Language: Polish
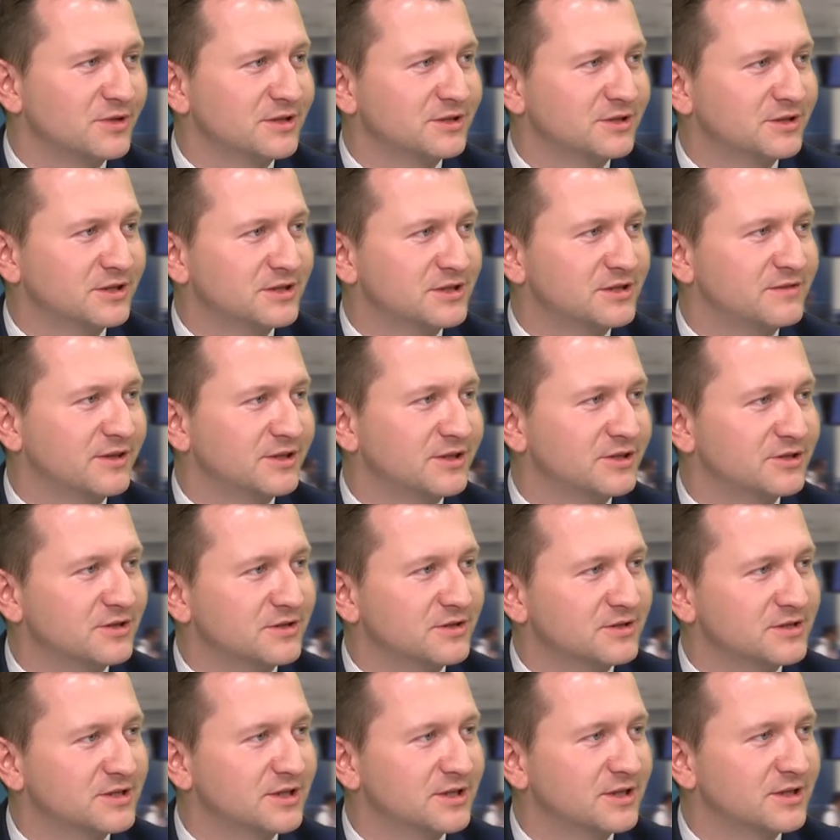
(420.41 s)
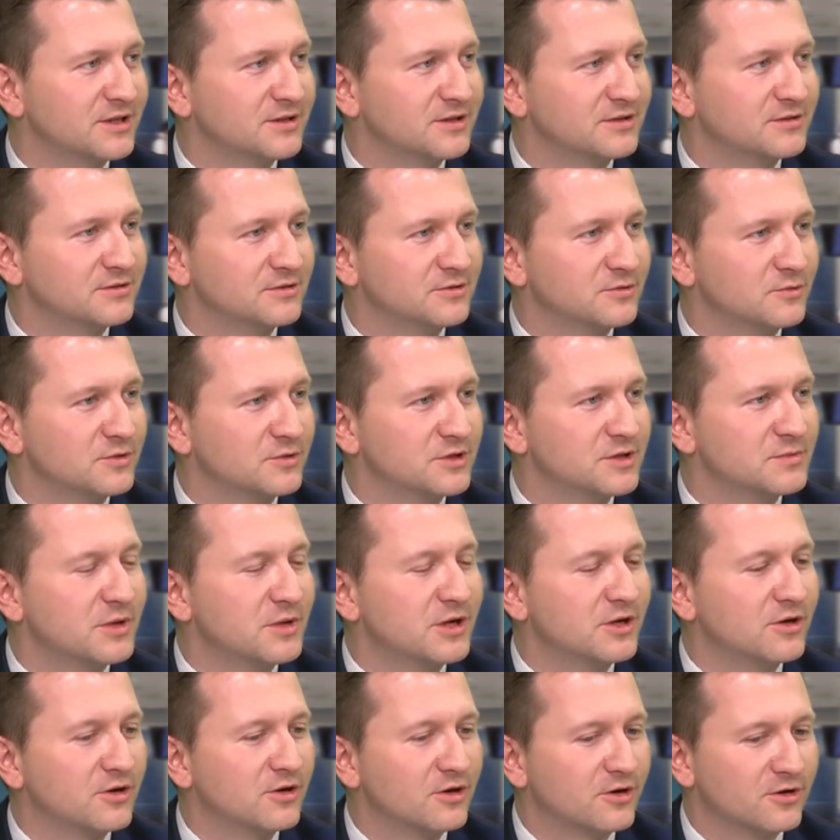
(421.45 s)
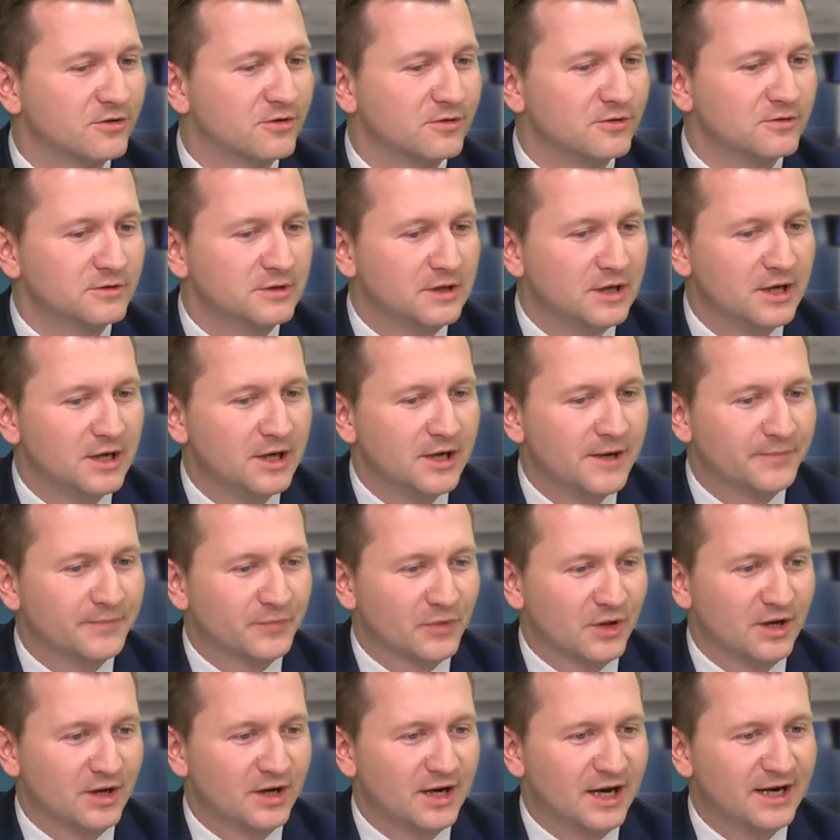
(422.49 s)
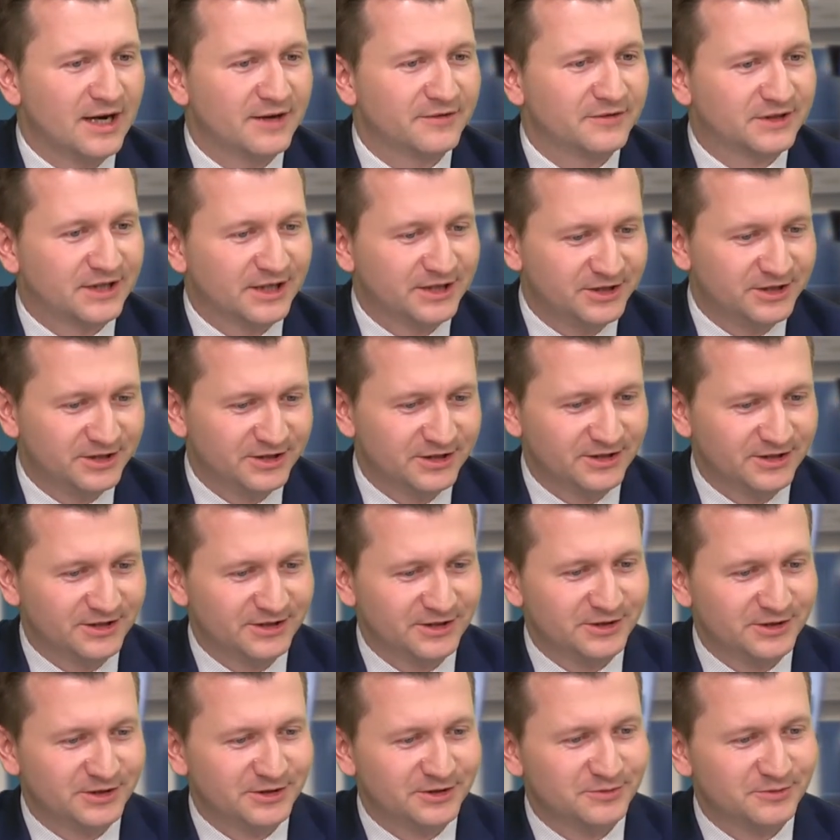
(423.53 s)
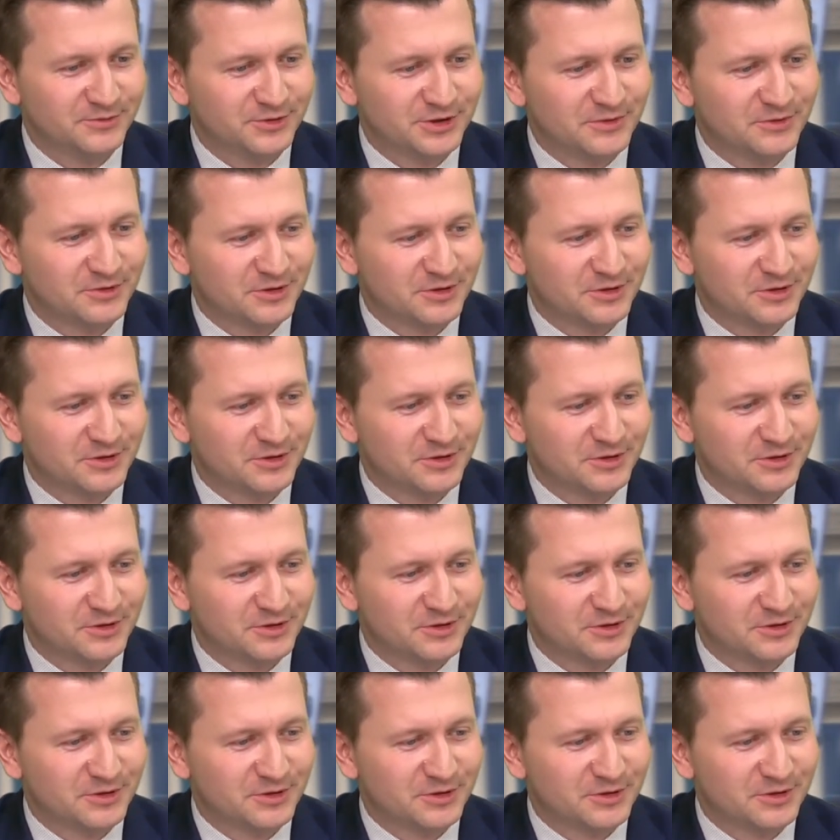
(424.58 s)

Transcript: tych z 2008 roku, ale wtedy y, musimy